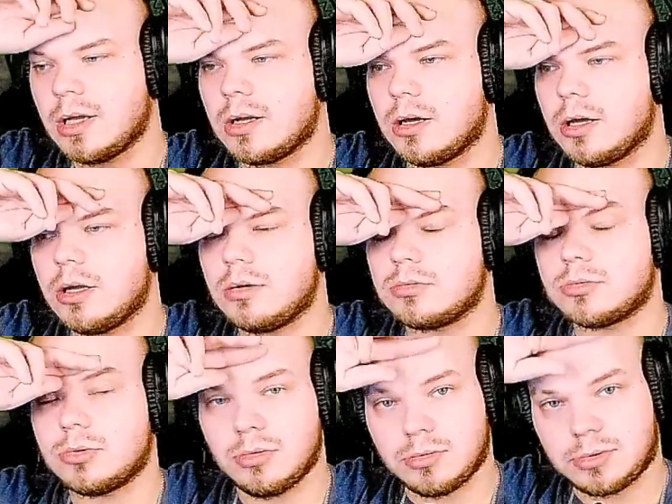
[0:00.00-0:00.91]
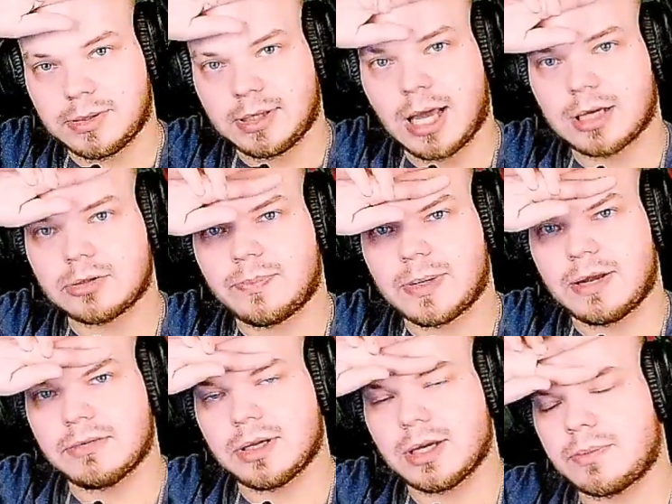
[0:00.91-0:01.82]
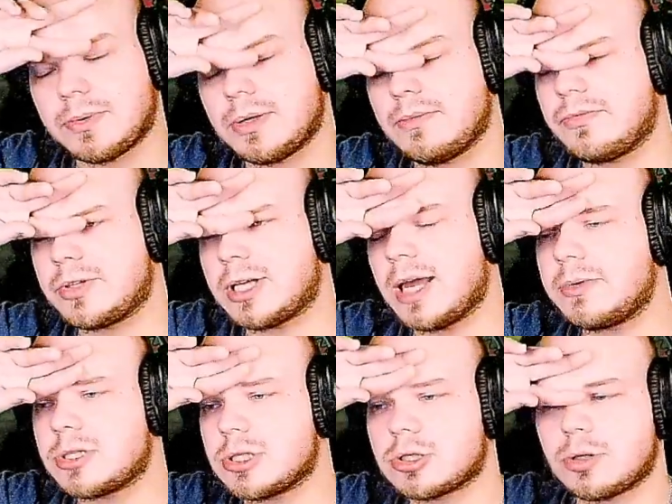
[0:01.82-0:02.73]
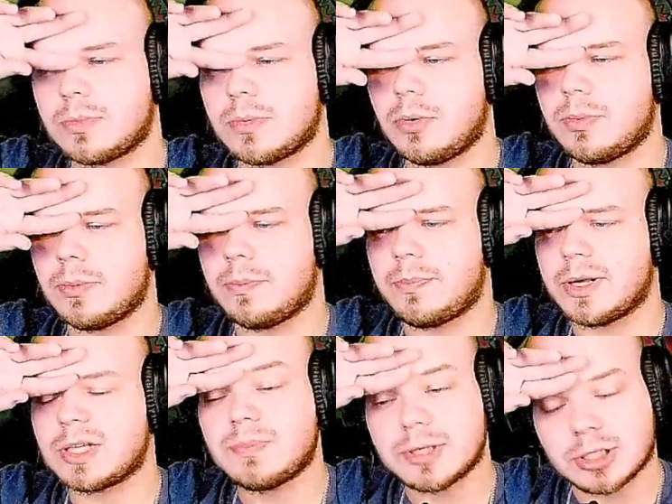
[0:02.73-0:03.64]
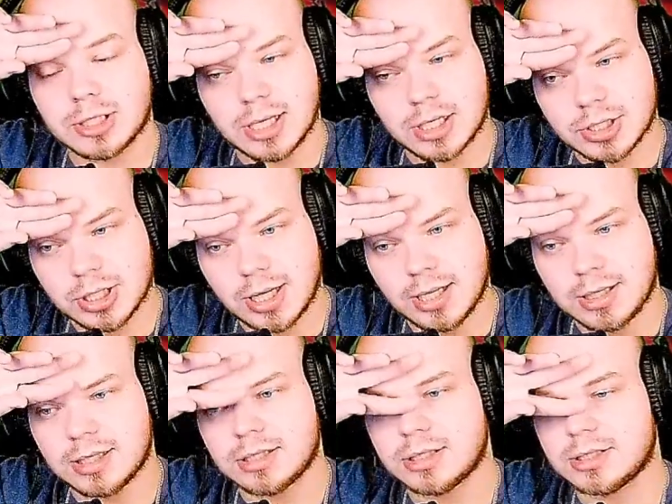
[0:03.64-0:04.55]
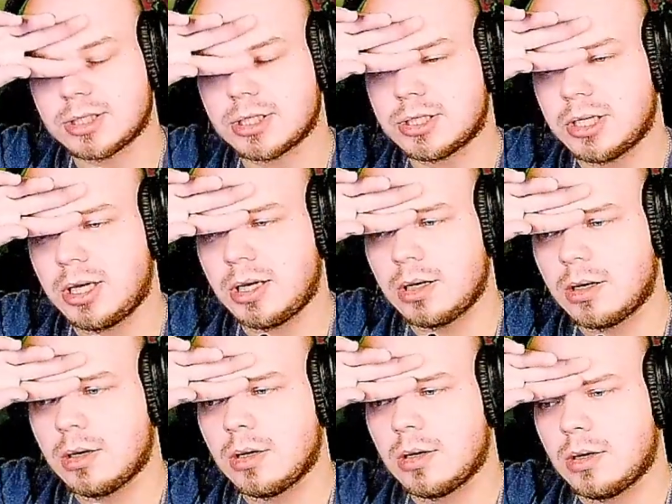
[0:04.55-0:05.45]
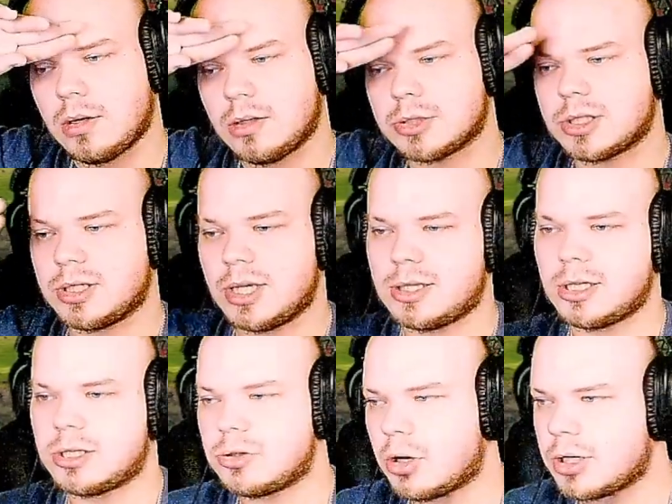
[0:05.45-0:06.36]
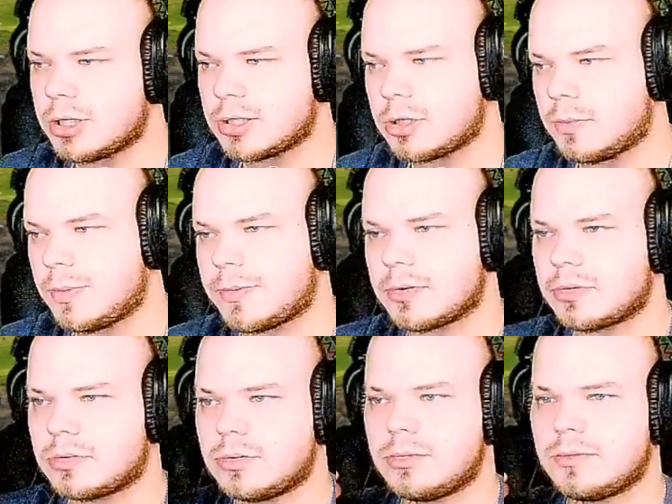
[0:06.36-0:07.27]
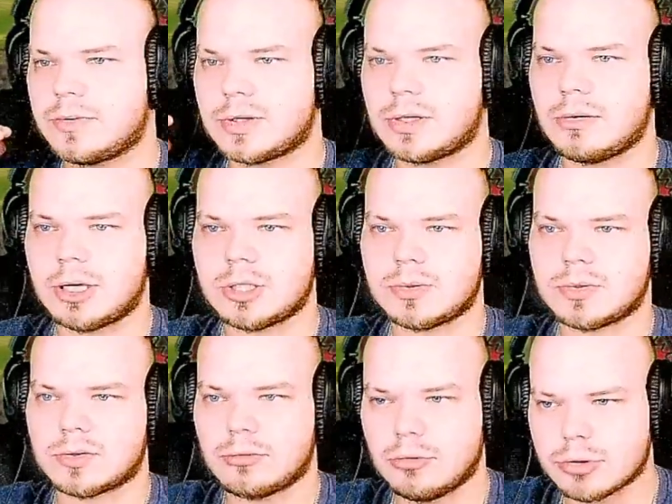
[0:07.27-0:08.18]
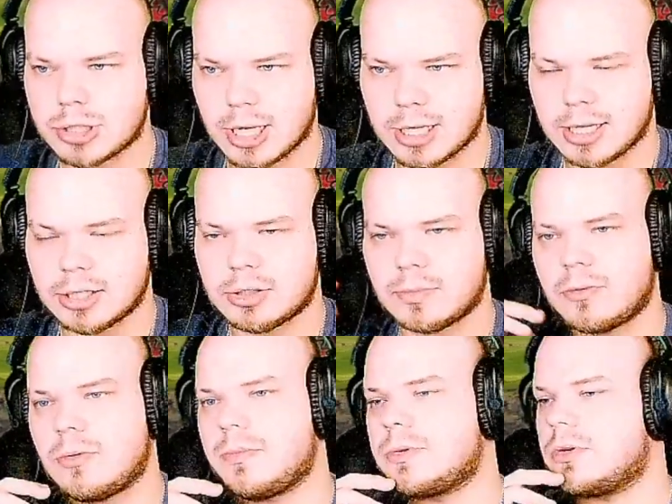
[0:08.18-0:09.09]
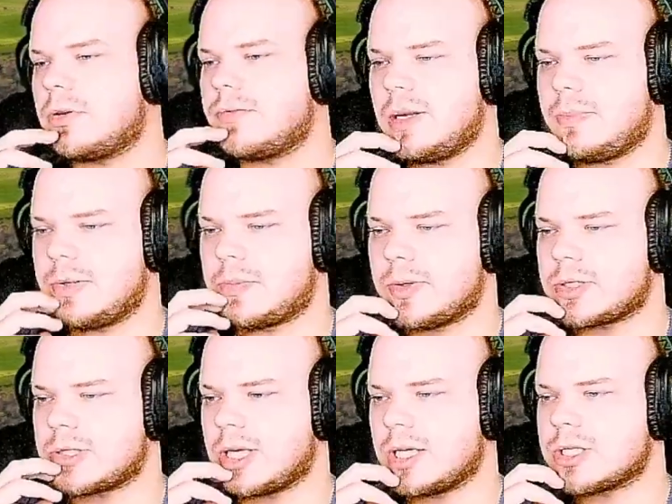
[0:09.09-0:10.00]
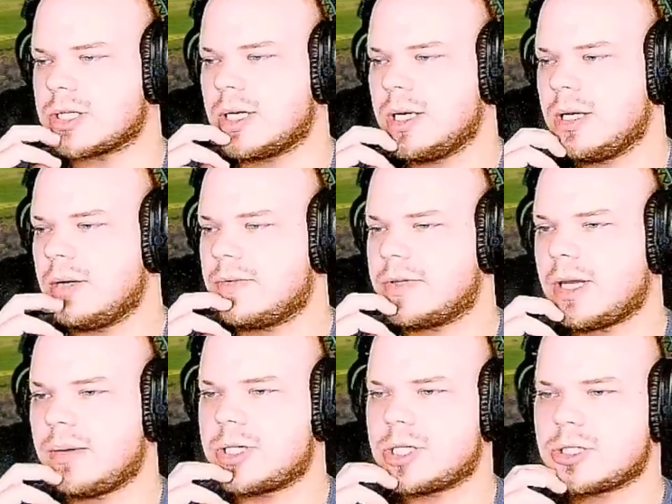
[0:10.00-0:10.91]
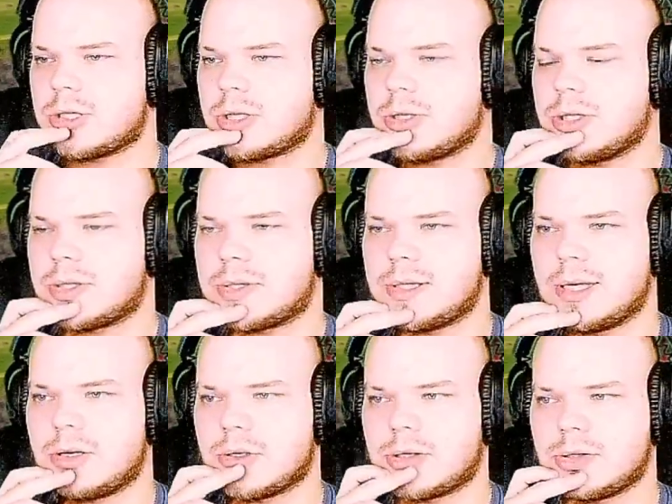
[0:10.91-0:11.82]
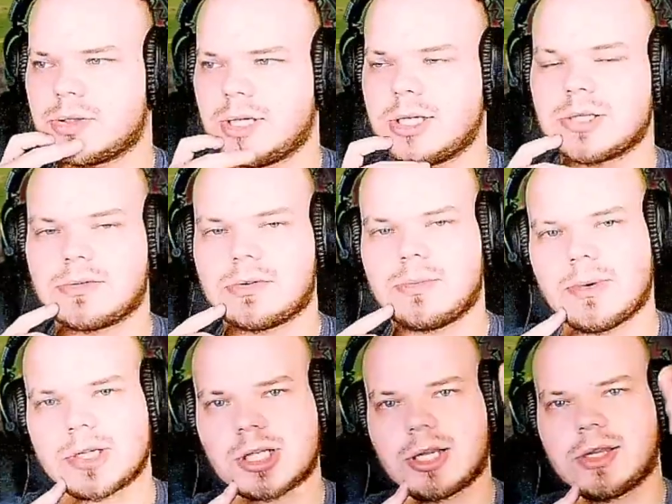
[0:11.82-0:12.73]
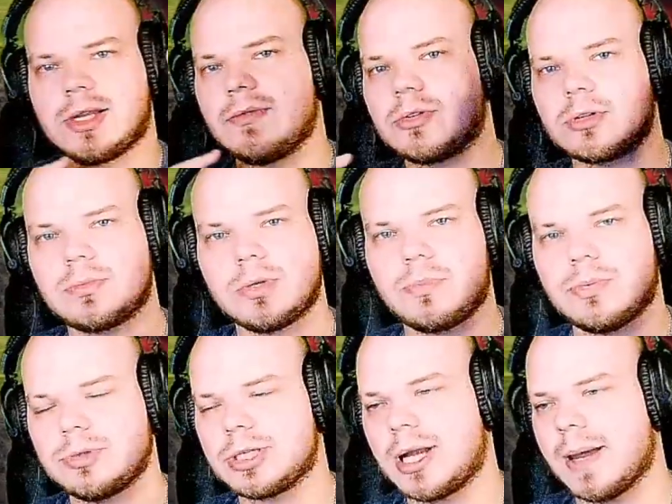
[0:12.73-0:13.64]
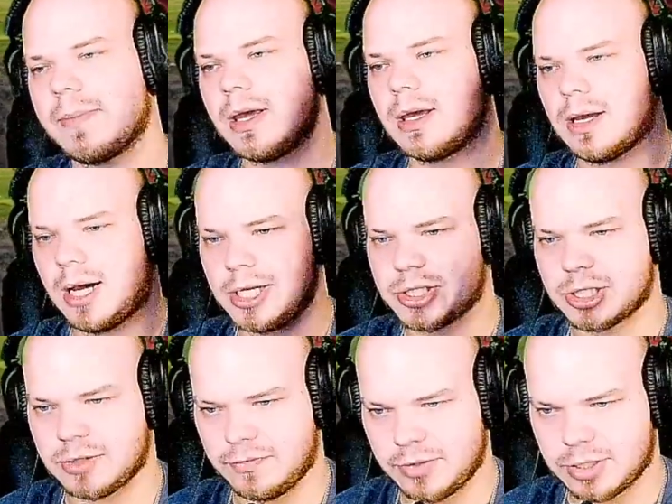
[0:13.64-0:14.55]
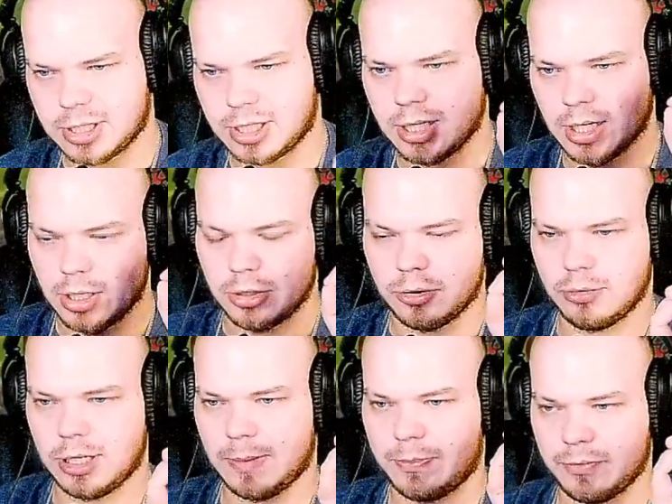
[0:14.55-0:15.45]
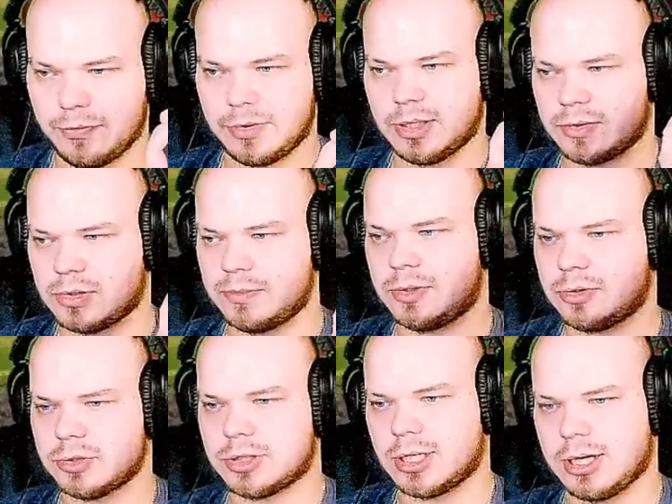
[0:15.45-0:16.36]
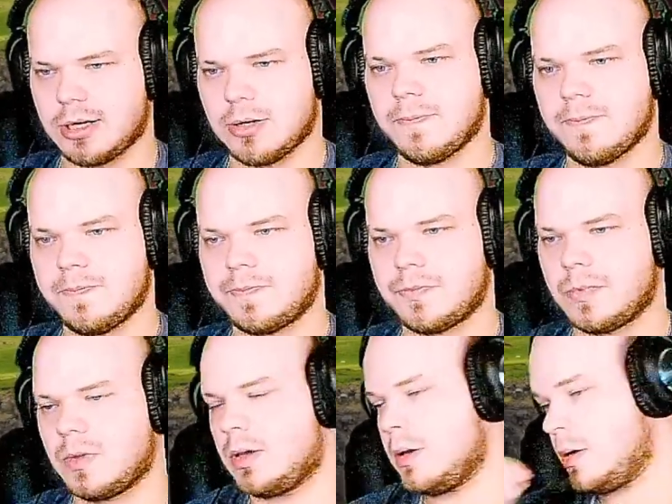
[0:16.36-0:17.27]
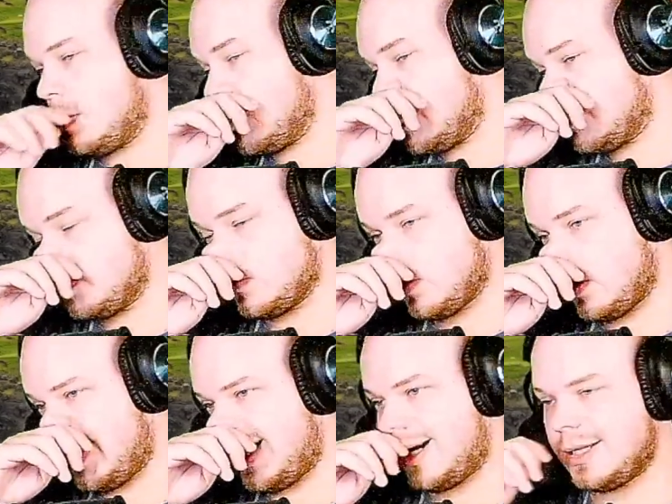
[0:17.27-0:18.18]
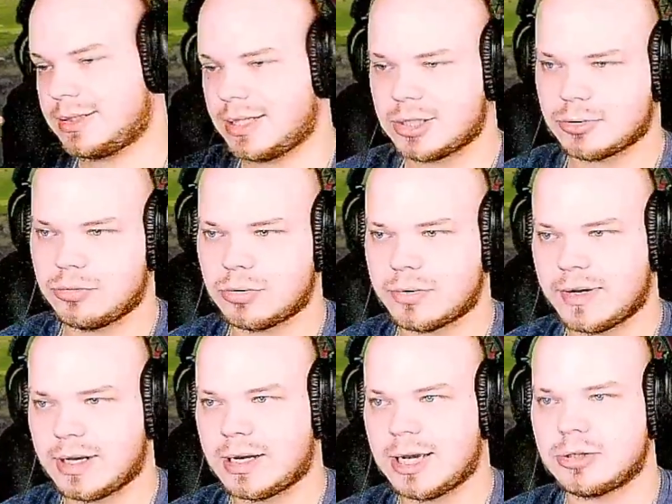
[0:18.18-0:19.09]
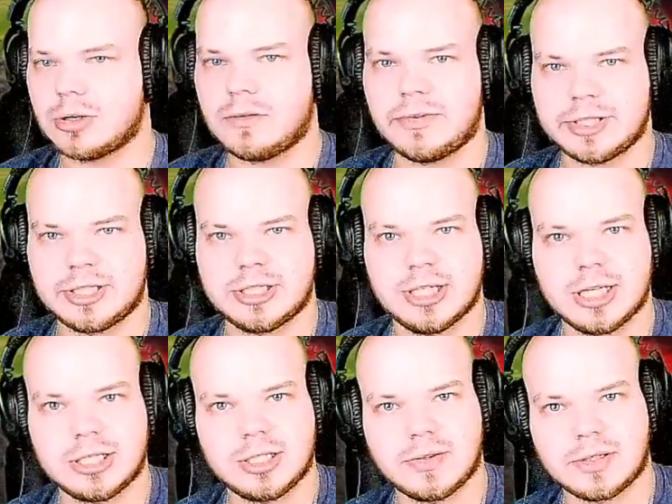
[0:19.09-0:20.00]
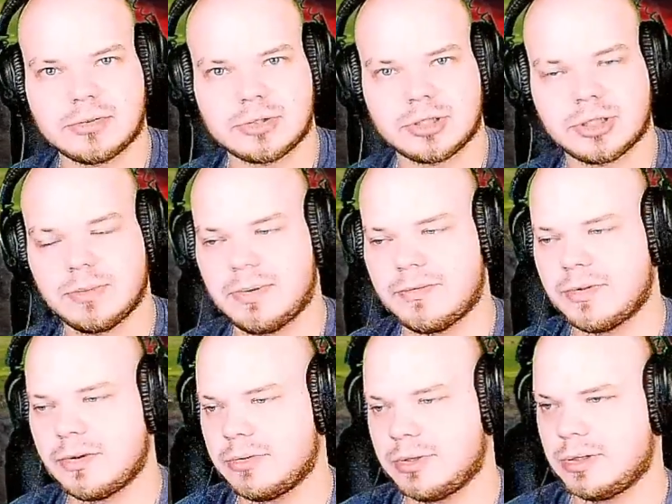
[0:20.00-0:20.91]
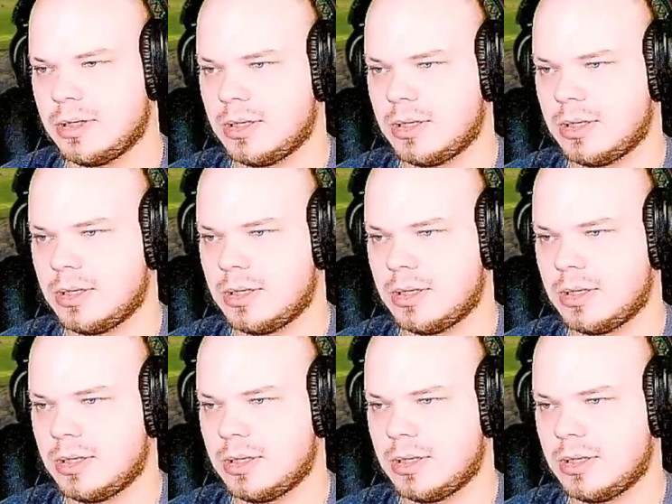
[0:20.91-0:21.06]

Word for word: E, tak, to prawda. Jakby wydaje mi się, że to byłoby bezpieczniejsze dla tych dzieci że nie TikToki, tylko po prostu wysyłać zgłoszenia i to byłoby o wiele bezpieczniejsze. Wydaje mi się, że to jest najrozsądniejsze. W sumie masz rację, nawet o tym nie pomyślałem, ale rzeczywiście Julia powinna zrobić coś takiego. No, ale też kurwa hejtować dzieci za to, że się bawiły.